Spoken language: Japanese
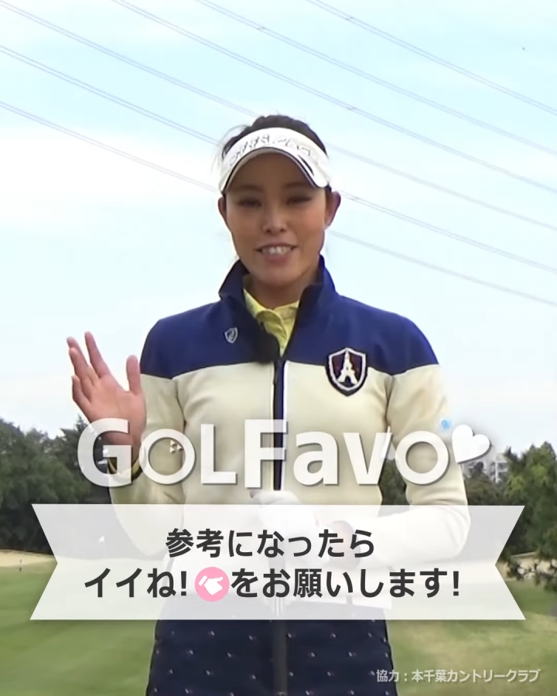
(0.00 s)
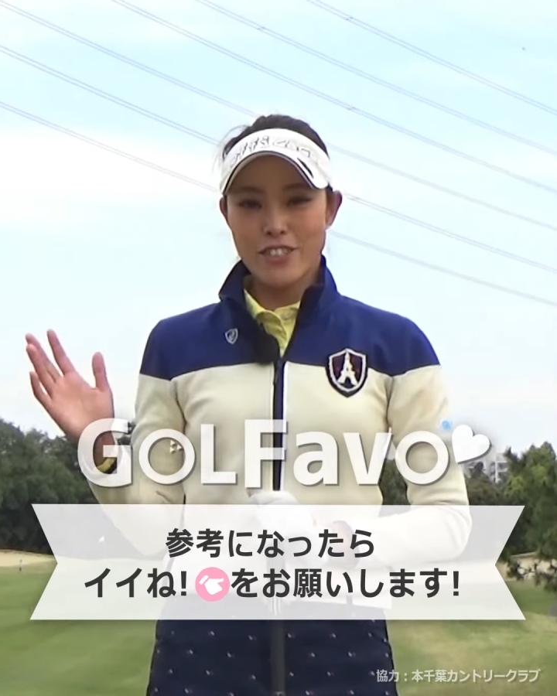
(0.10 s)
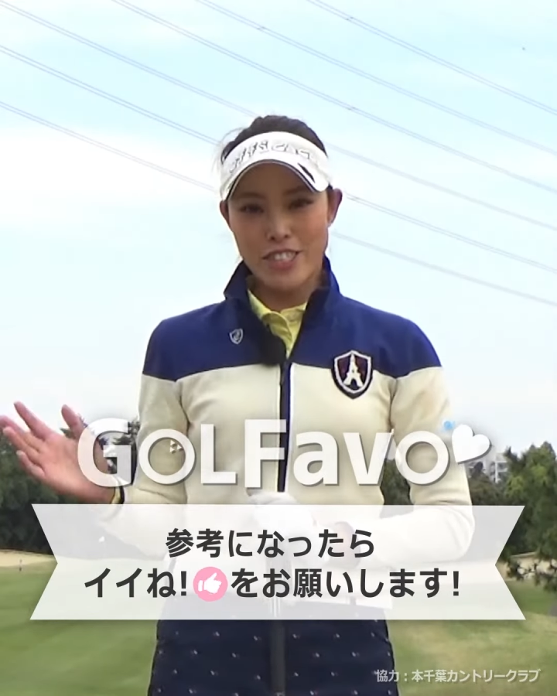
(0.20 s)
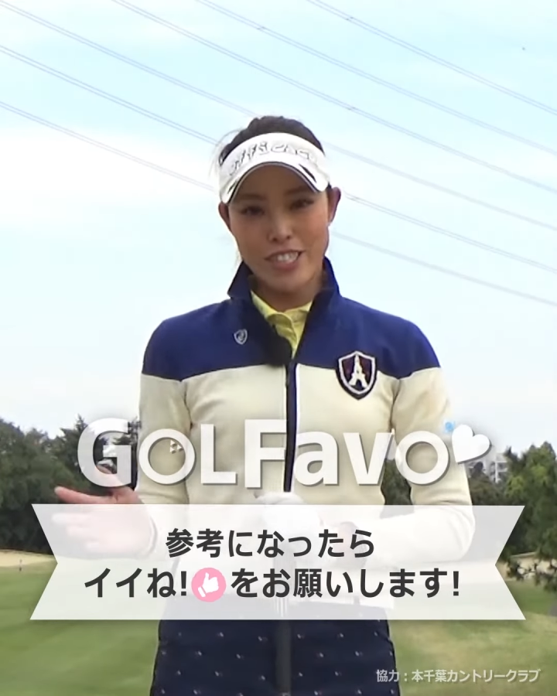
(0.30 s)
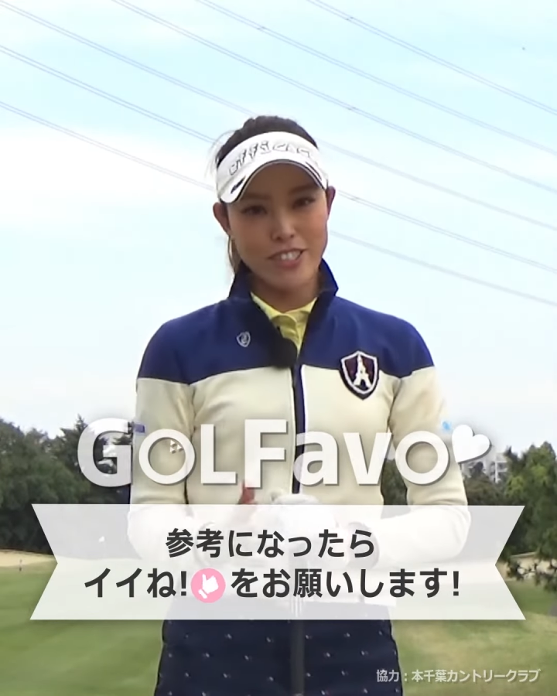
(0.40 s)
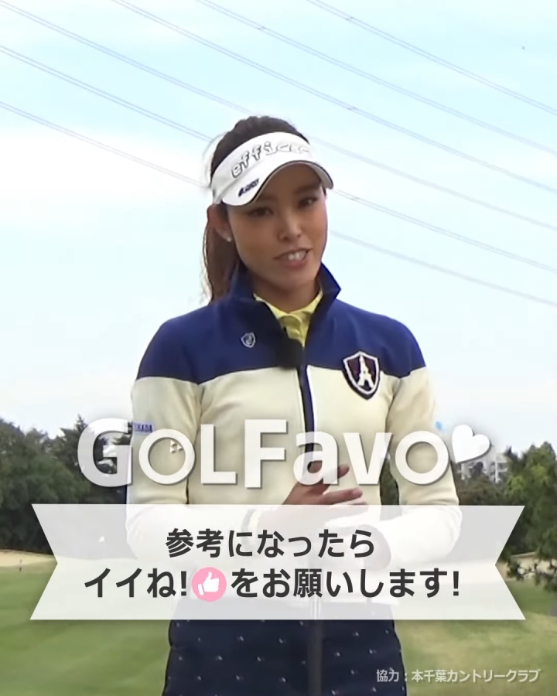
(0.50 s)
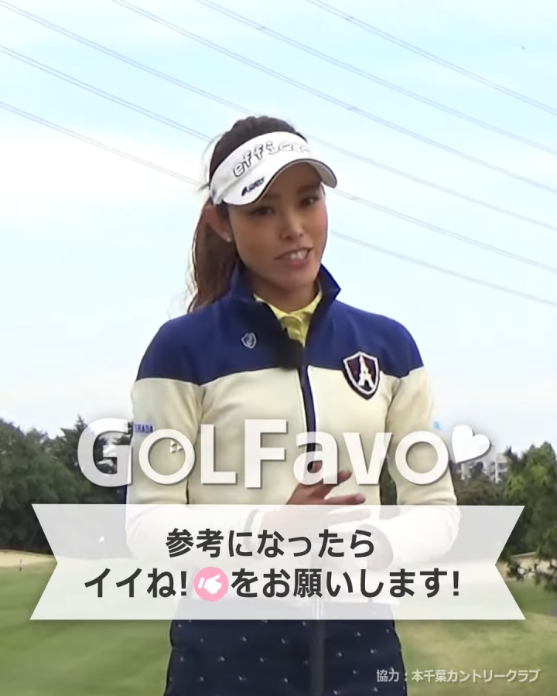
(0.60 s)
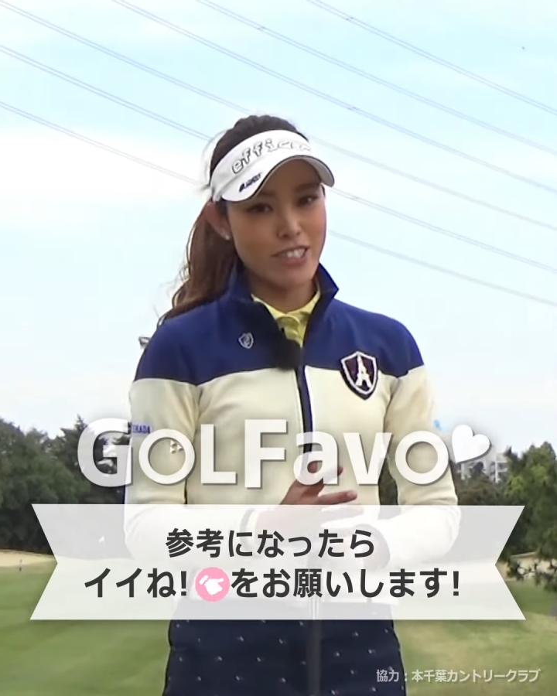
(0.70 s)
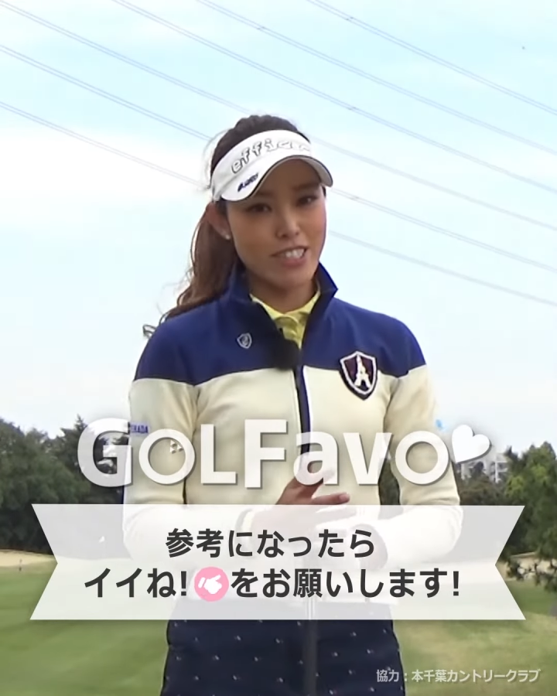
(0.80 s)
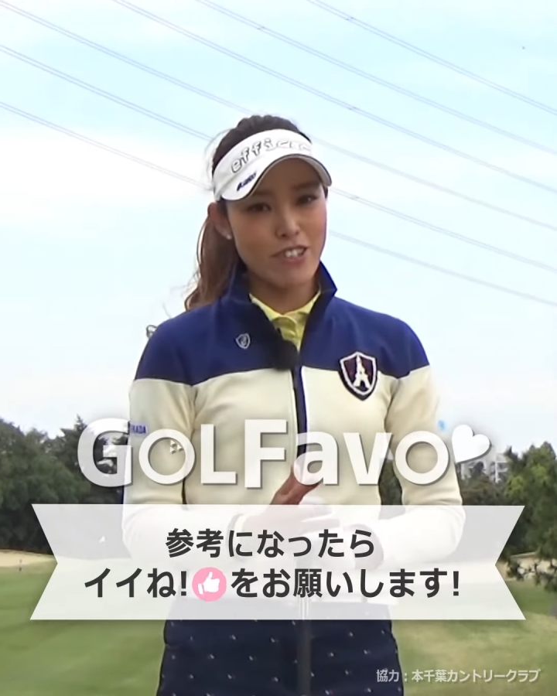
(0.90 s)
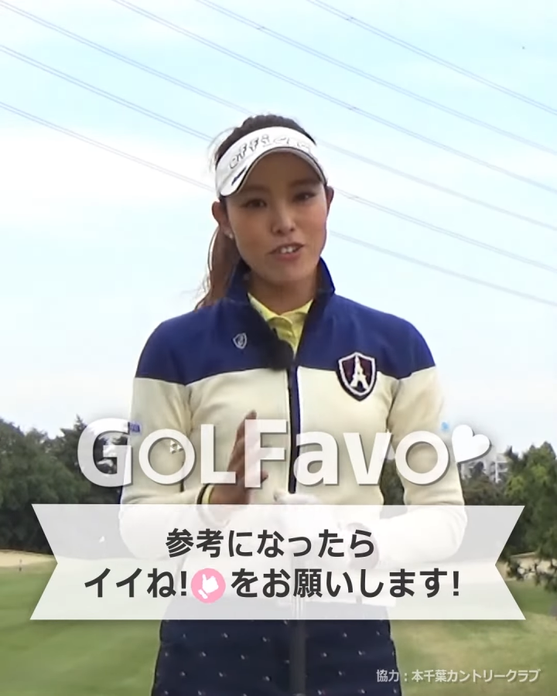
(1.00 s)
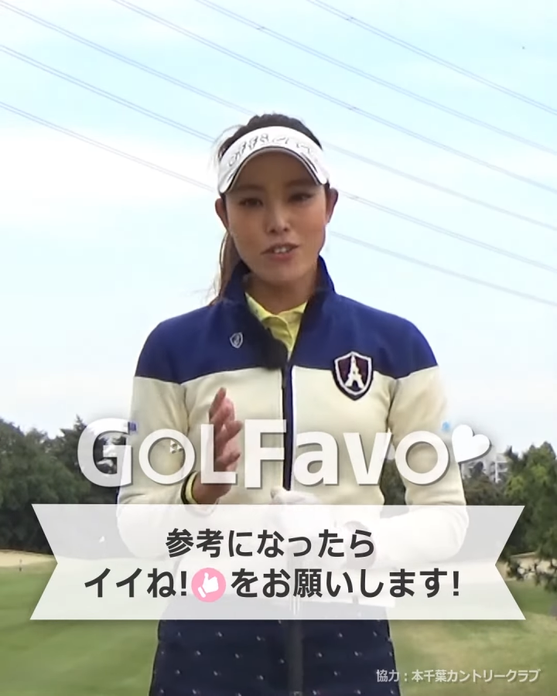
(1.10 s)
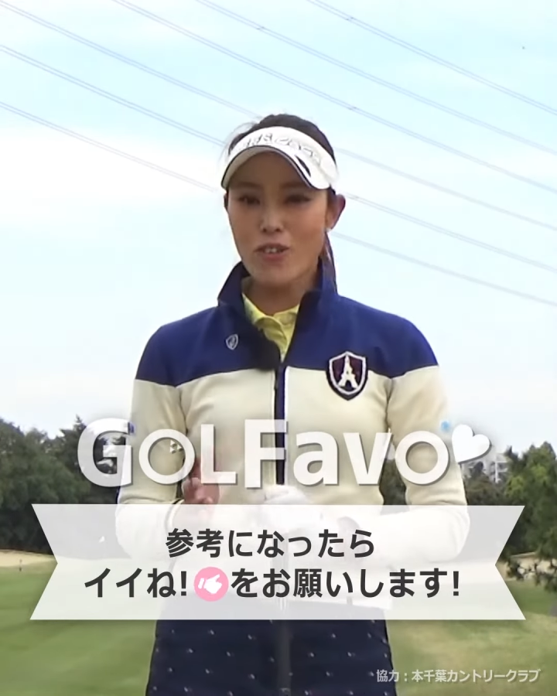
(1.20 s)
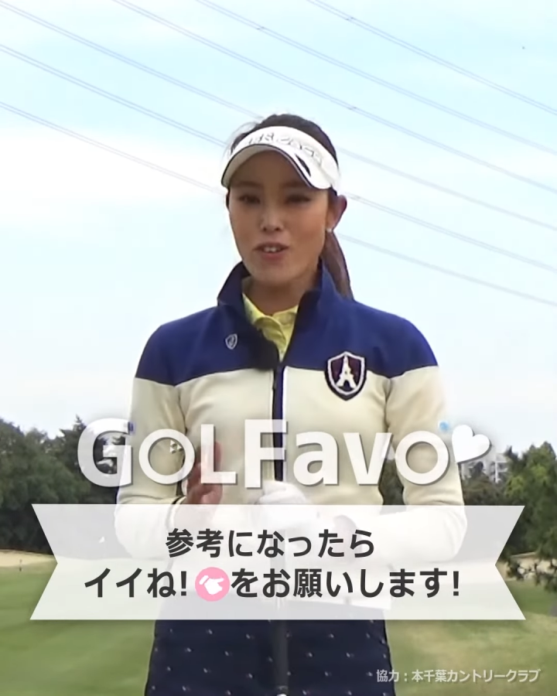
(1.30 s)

スイングするっていうこと